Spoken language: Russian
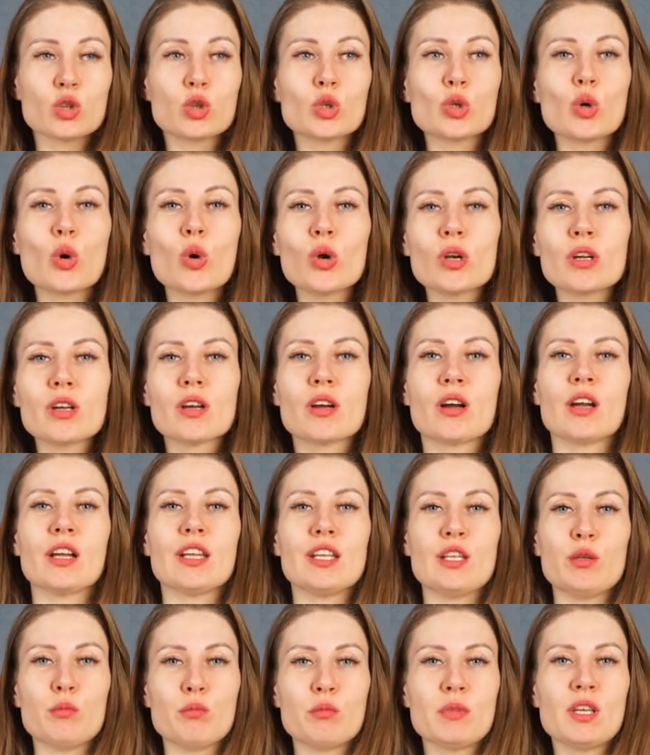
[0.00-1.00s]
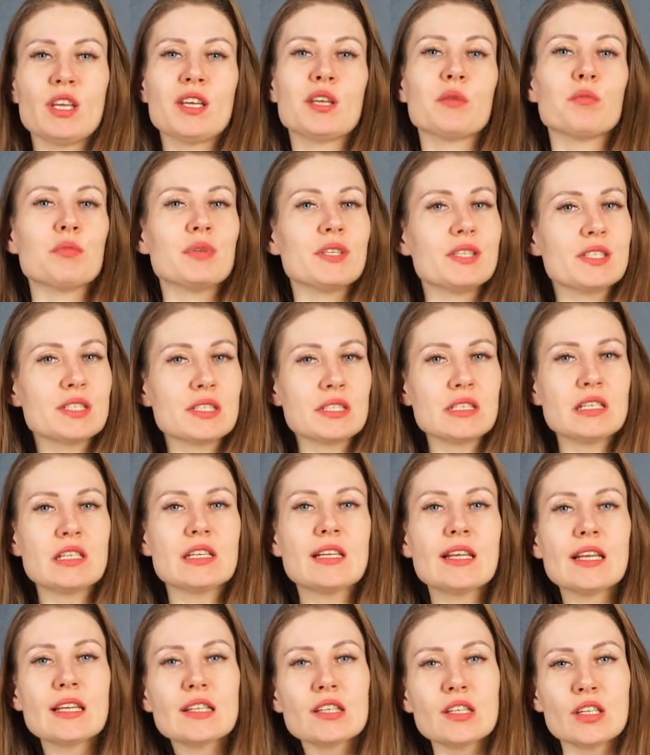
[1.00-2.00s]
Только имея
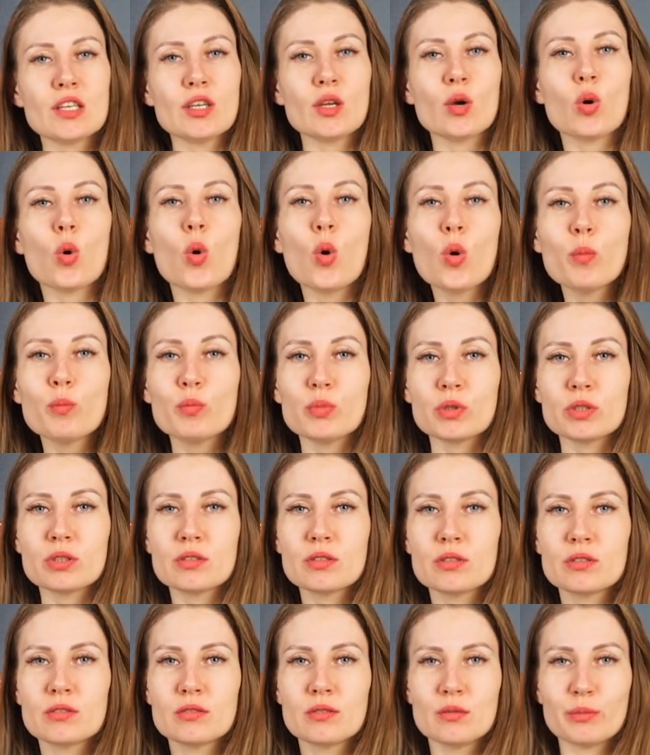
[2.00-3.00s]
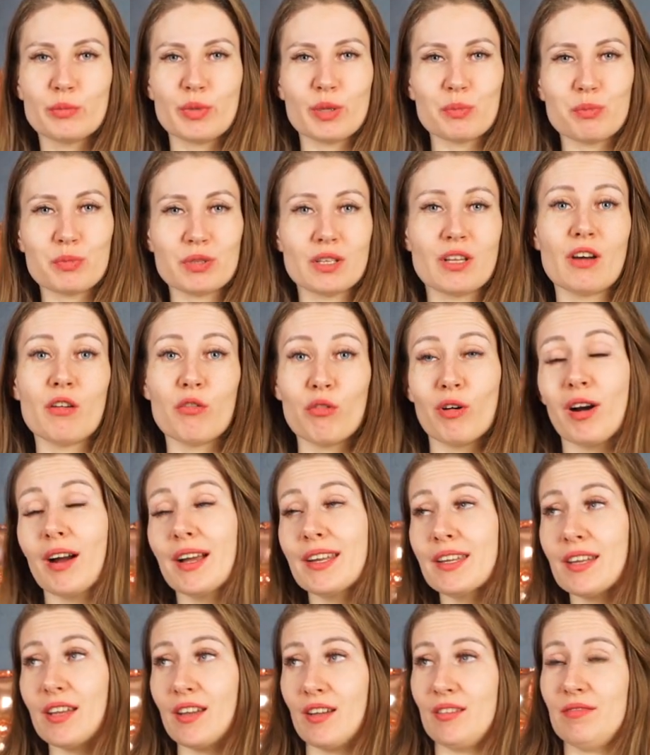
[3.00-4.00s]
пятилетний опыт
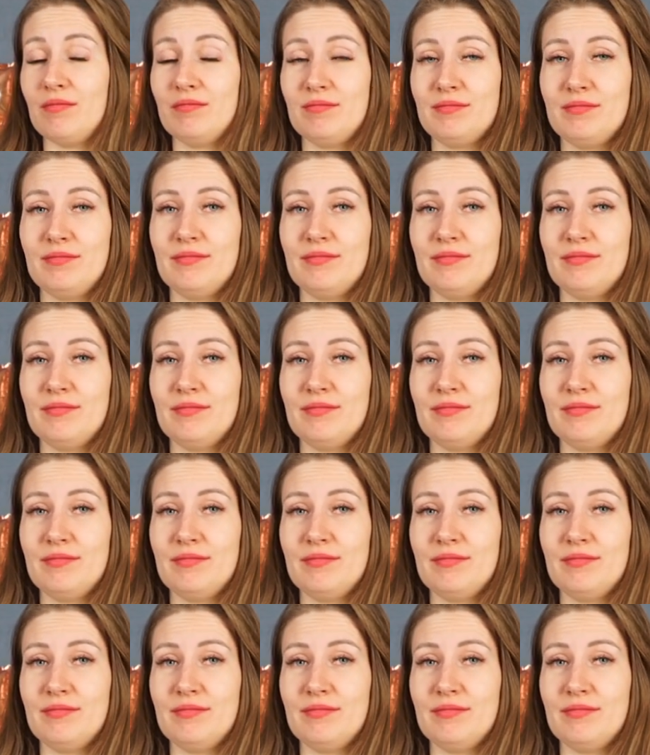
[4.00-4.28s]
преподавания –